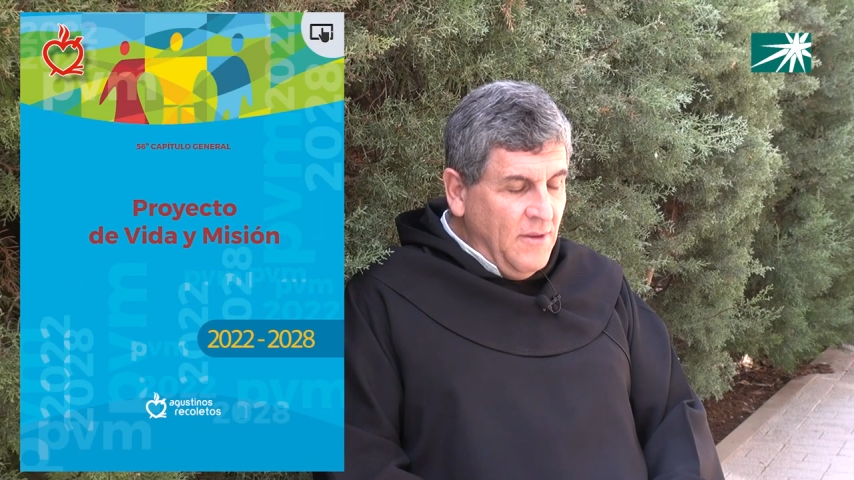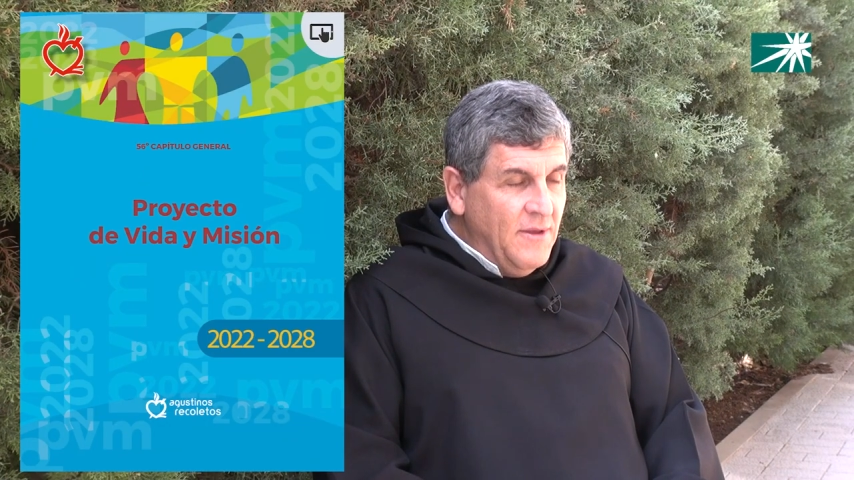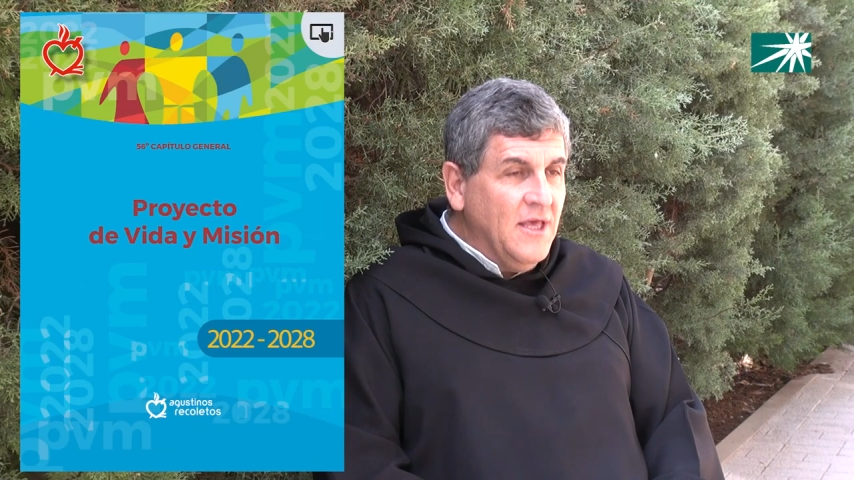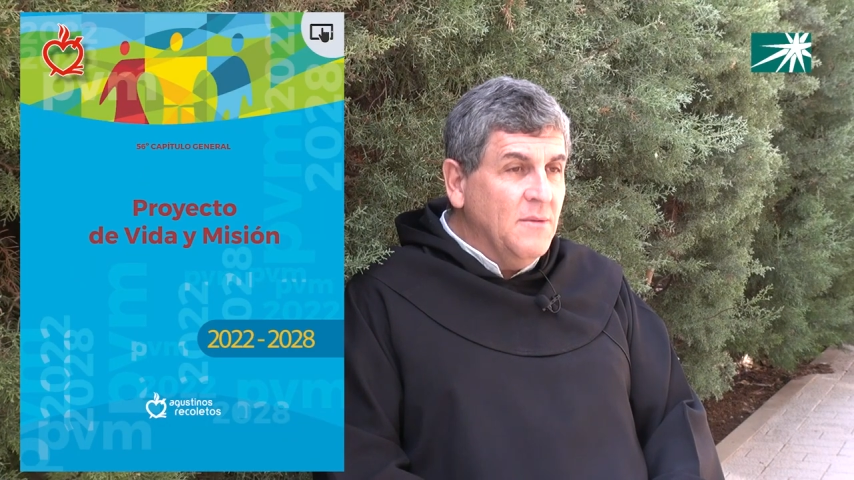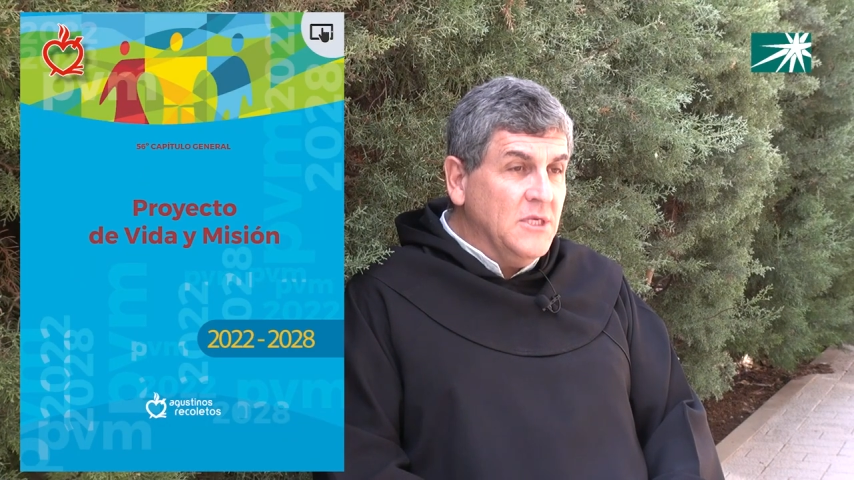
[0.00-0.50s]
de
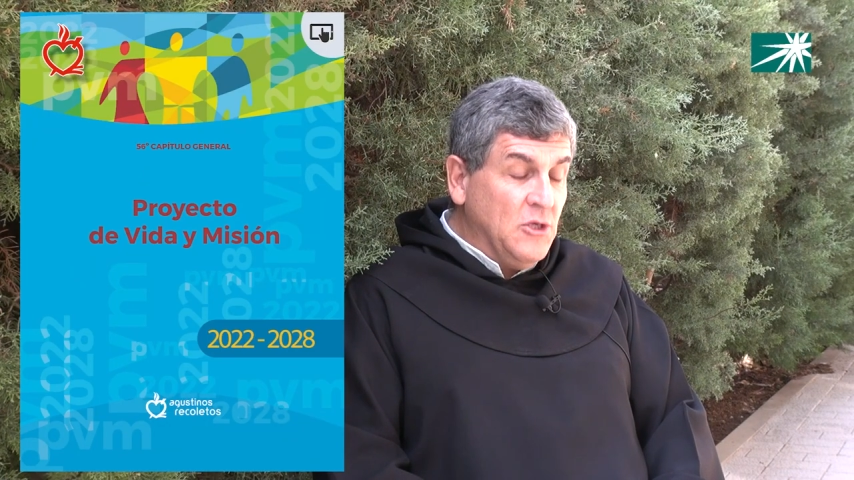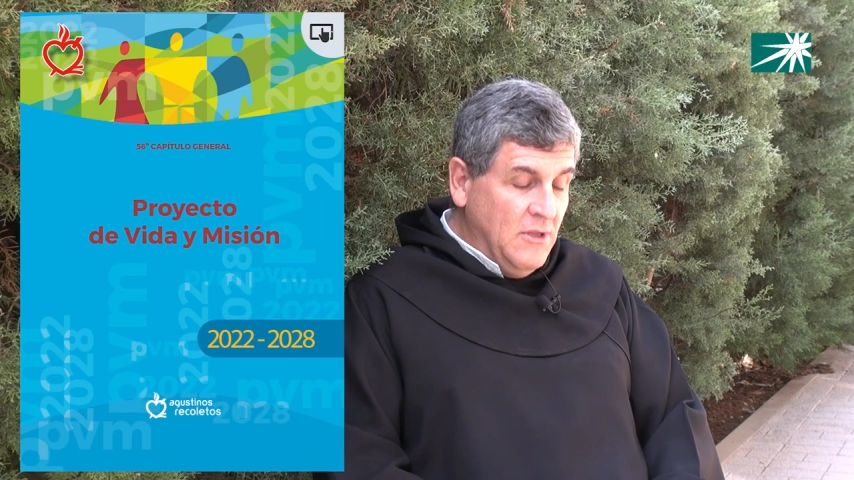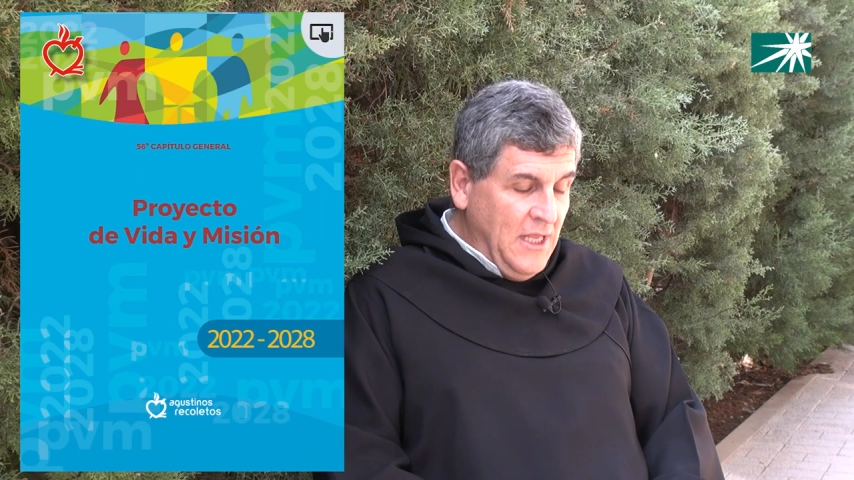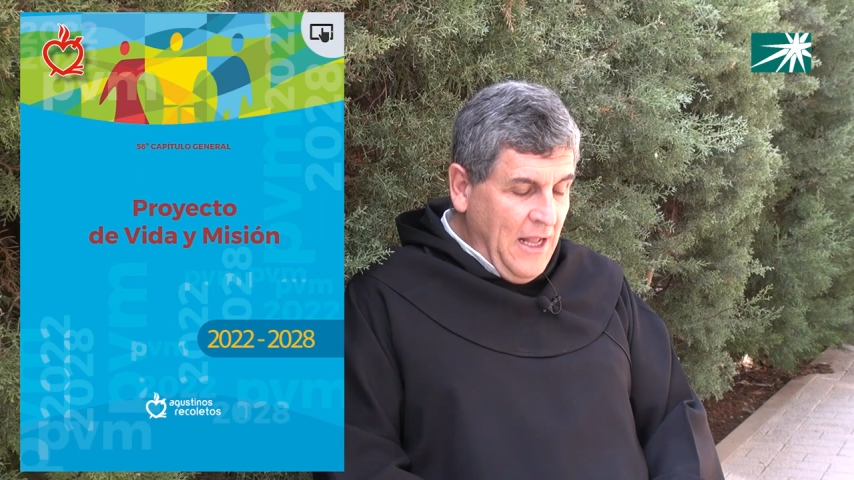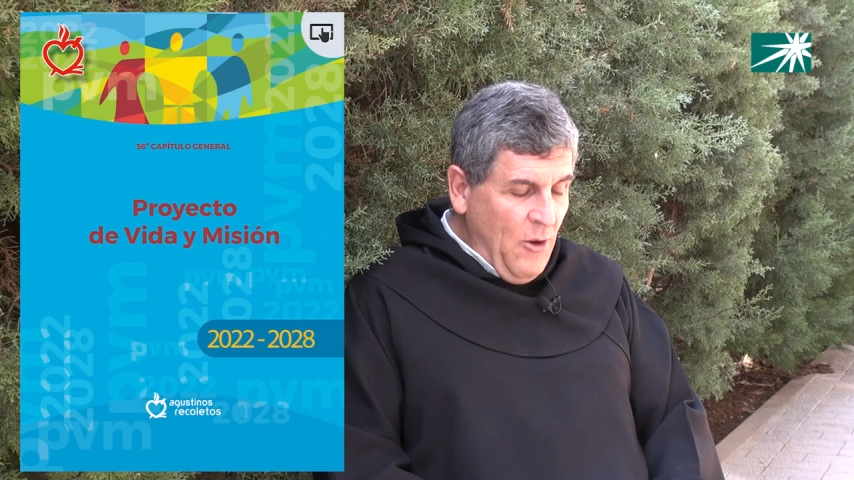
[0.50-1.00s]
vida y
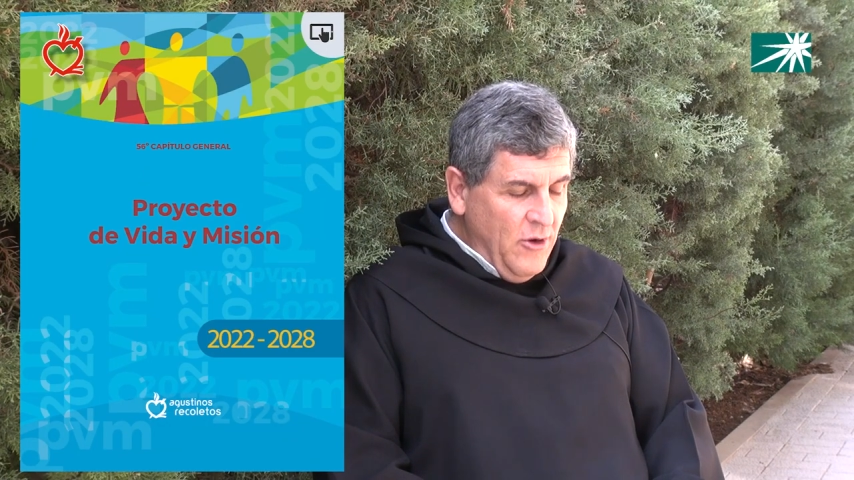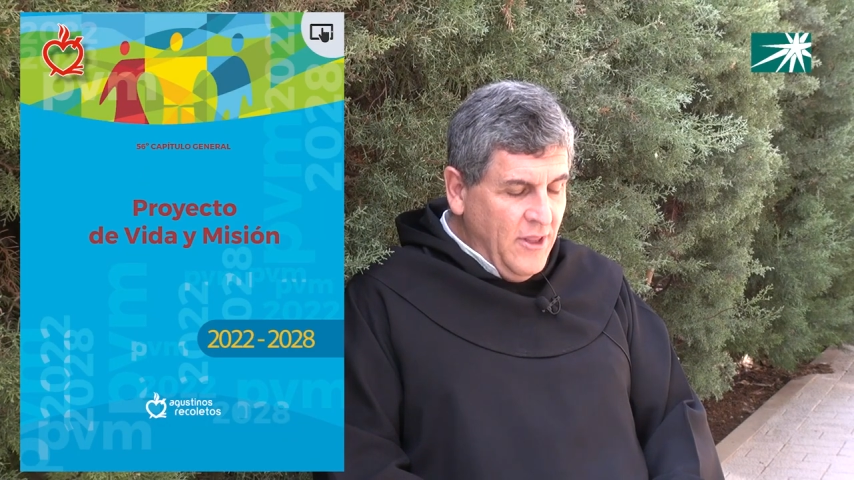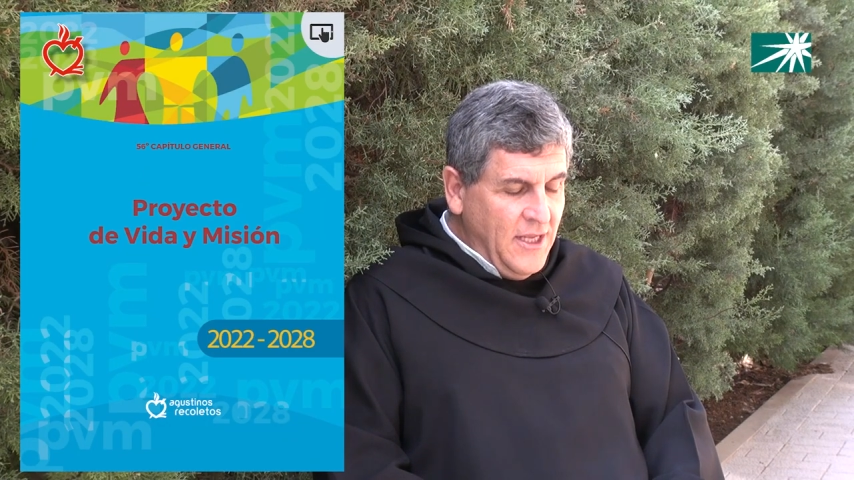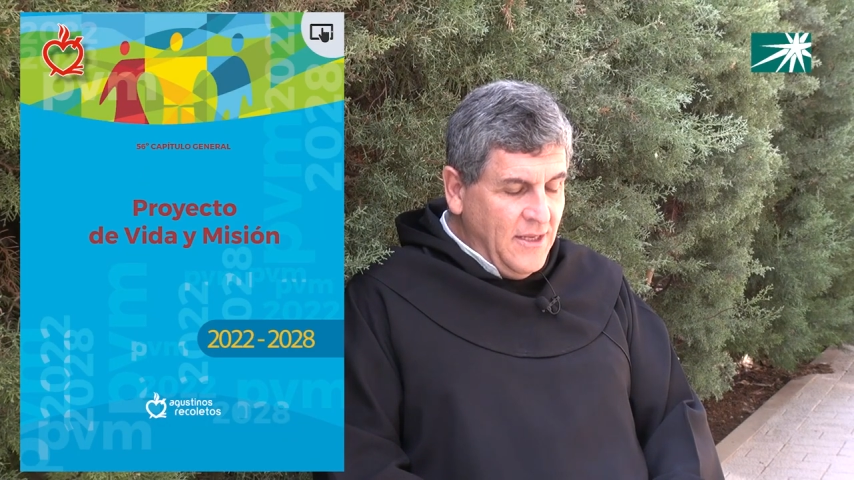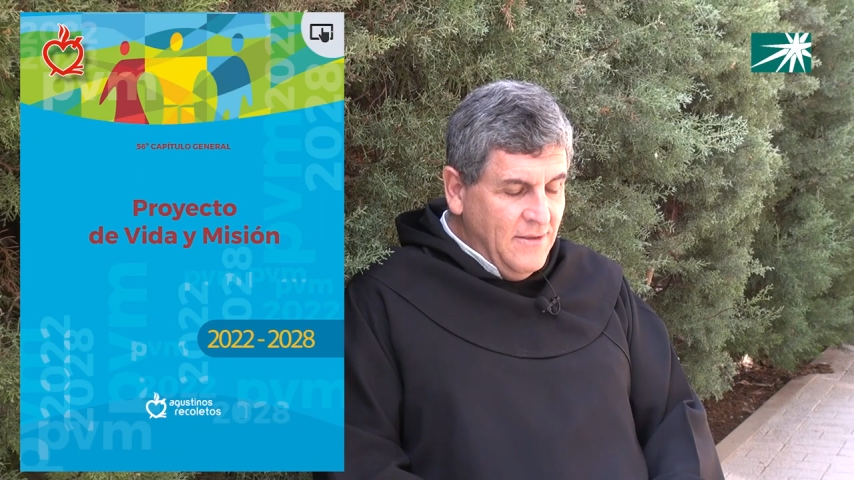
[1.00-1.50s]
misión de la
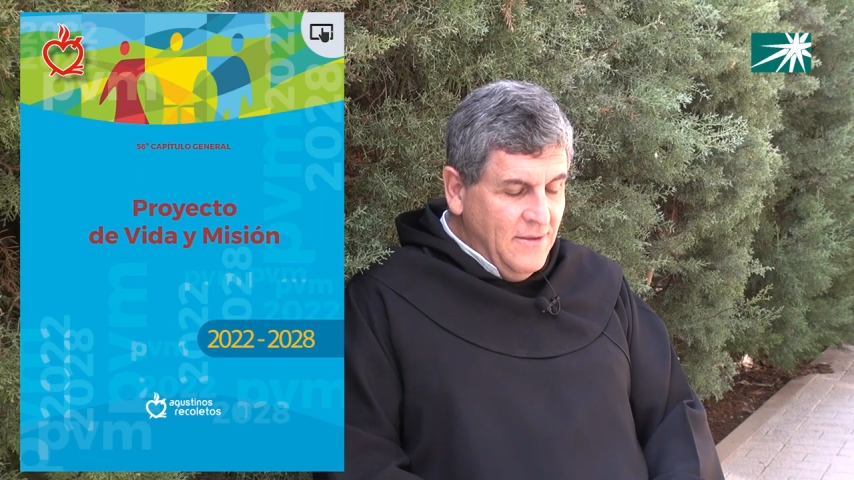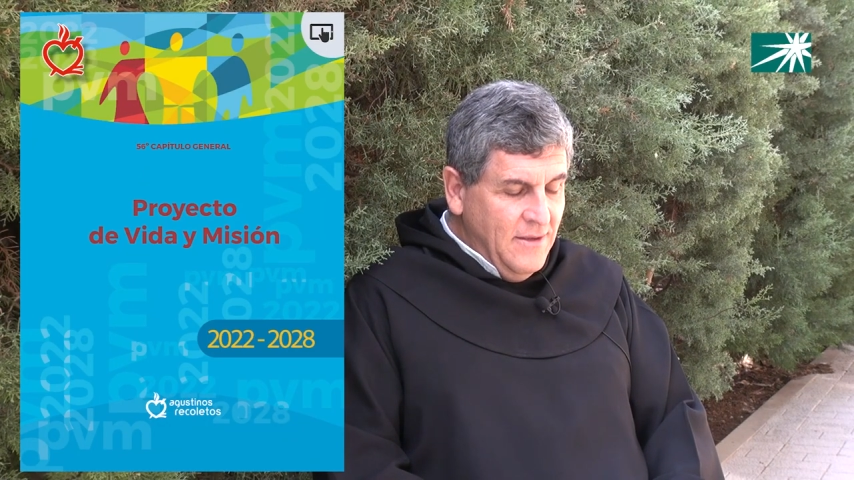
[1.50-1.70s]
Orden